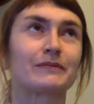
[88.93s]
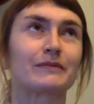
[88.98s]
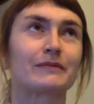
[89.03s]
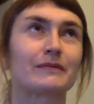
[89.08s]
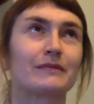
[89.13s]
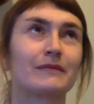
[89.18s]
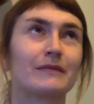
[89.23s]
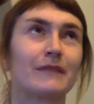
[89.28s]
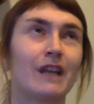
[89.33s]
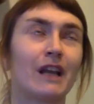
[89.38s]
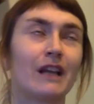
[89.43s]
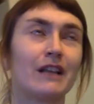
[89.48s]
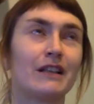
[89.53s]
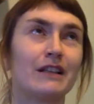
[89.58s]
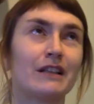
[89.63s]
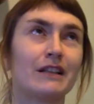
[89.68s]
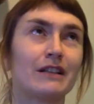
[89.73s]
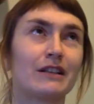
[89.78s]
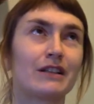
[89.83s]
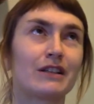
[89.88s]
не
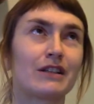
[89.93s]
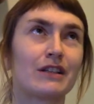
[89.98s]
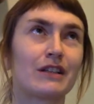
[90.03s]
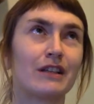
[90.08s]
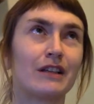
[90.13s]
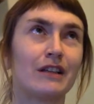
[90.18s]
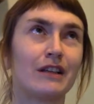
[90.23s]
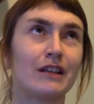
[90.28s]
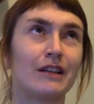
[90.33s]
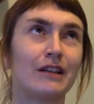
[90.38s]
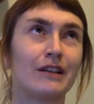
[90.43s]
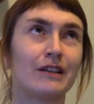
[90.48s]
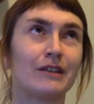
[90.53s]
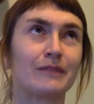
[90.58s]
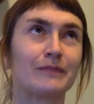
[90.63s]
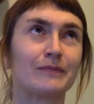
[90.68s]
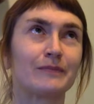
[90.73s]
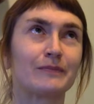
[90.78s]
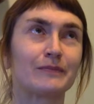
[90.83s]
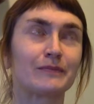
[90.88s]
отделаешься. И
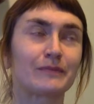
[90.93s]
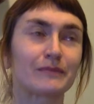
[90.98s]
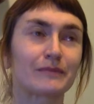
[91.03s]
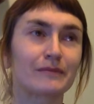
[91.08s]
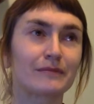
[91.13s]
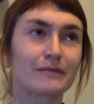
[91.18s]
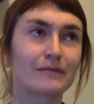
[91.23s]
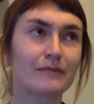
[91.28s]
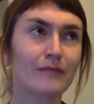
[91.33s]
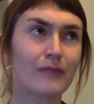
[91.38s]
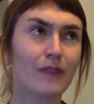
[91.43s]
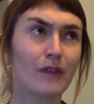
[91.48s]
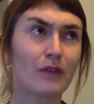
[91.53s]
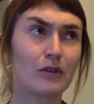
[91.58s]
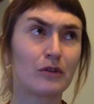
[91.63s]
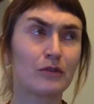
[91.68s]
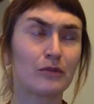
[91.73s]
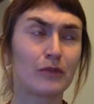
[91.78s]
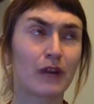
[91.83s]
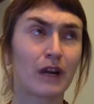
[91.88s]

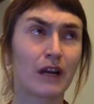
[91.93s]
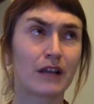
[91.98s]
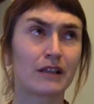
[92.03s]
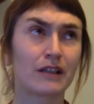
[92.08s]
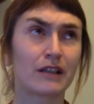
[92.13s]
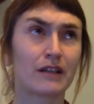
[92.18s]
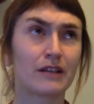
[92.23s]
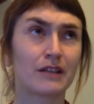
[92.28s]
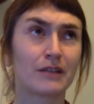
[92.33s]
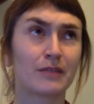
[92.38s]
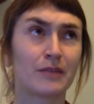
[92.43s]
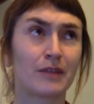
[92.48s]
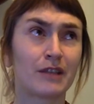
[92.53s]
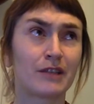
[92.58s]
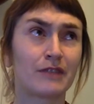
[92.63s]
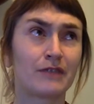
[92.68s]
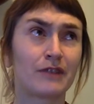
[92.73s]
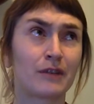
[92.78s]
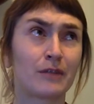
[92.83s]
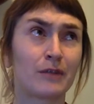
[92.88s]
вот пока я стала собирать
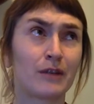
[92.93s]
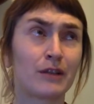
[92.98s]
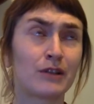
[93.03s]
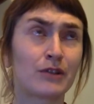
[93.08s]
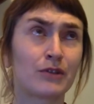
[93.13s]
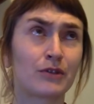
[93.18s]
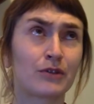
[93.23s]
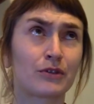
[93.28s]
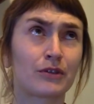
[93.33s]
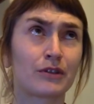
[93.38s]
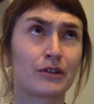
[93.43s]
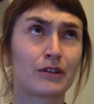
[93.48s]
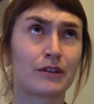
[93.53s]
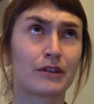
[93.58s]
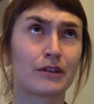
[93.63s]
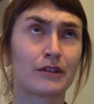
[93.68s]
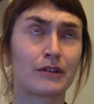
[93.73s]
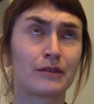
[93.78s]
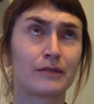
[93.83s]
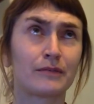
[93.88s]
информацию,
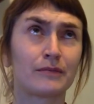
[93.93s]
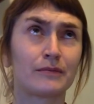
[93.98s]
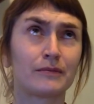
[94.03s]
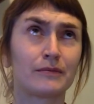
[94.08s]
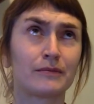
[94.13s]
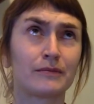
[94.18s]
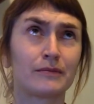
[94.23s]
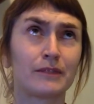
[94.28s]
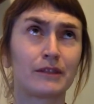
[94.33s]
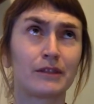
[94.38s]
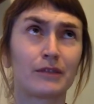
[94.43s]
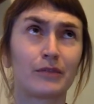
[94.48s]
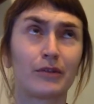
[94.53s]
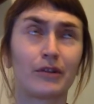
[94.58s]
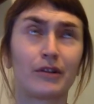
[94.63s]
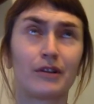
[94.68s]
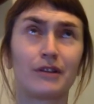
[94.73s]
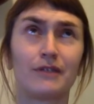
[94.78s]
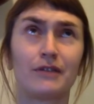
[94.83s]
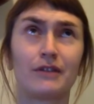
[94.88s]
э, это
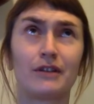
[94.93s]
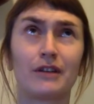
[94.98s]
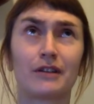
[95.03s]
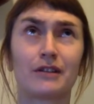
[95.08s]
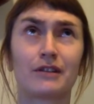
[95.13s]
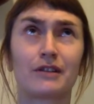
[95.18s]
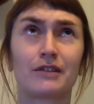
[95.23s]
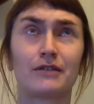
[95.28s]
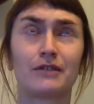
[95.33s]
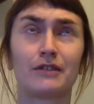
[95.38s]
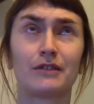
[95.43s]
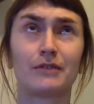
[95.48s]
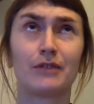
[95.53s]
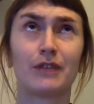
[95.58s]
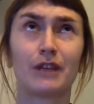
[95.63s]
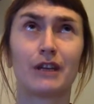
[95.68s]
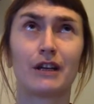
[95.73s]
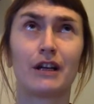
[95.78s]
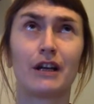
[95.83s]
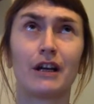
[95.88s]
было 19
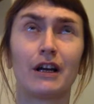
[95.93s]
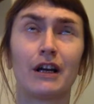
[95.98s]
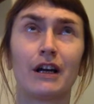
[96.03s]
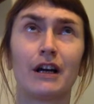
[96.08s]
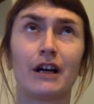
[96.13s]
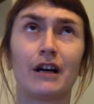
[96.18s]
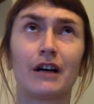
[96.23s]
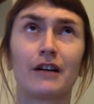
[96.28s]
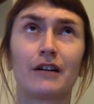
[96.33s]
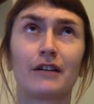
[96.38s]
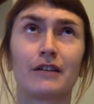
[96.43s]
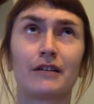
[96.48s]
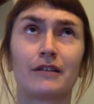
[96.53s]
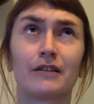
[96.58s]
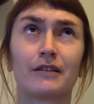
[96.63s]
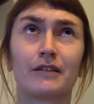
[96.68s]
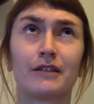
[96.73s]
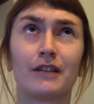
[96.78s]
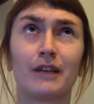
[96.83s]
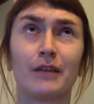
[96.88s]
ноября,
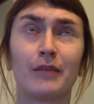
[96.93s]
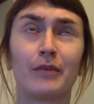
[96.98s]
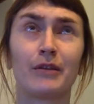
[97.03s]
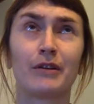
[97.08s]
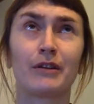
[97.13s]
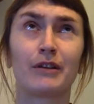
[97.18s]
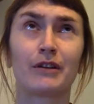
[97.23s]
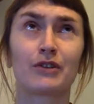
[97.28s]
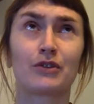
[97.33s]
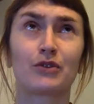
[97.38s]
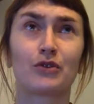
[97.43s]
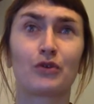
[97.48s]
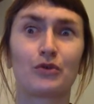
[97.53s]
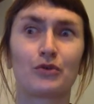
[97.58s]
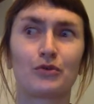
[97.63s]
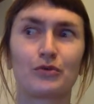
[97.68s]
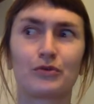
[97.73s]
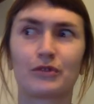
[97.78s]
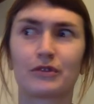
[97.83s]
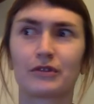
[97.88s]
э, я поняла, что, в
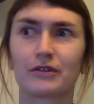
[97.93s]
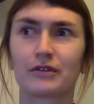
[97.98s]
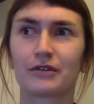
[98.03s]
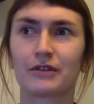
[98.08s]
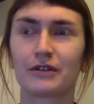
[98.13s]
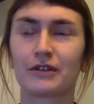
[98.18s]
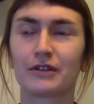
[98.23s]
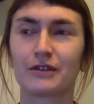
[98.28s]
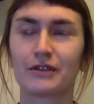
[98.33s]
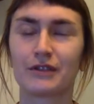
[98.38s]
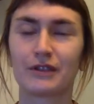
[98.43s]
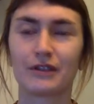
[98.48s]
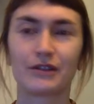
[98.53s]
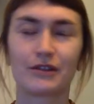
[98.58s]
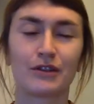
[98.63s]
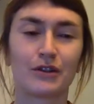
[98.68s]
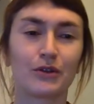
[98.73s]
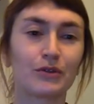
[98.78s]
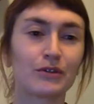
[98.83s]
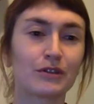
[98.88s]
общем-то, это дело
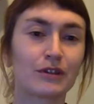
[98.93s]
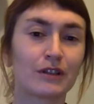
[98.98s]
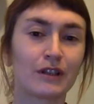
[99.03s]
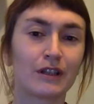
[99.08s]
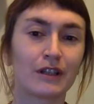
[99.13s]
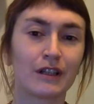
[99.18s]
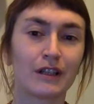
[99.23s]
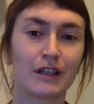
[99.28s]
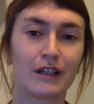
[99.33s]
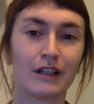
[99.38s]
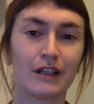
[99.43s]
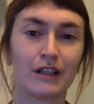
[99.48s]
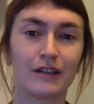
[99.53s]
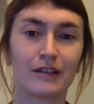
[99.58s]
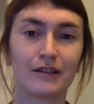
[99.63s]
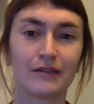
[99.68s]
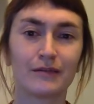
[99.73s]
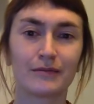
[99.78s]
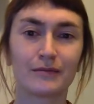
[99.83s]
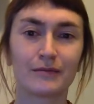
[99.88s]
серьезное,
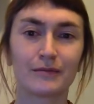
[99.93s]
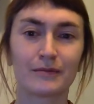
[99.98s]
и